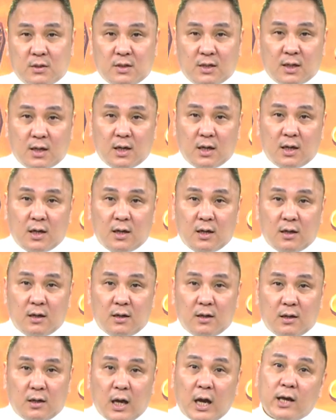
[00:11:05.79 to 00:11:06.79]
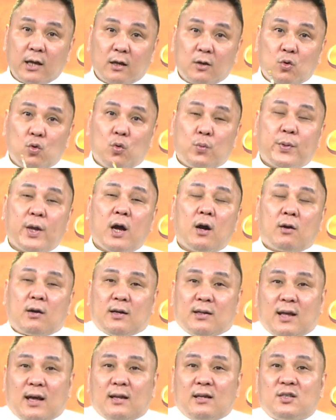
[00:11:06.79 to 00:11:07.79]
这个哎股票
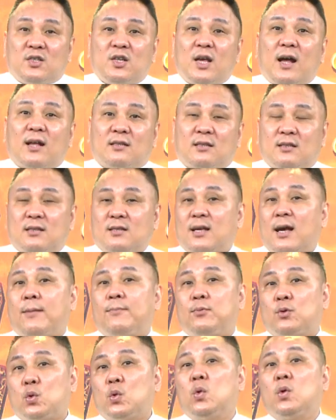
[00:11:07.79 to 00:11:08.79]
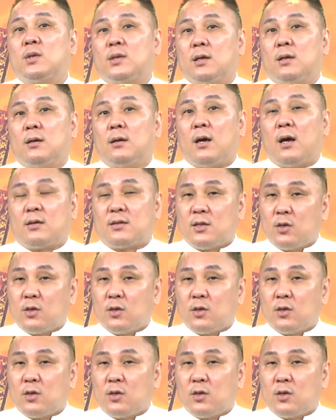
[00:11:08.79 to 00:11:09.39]
跟它的价值差不多的啊，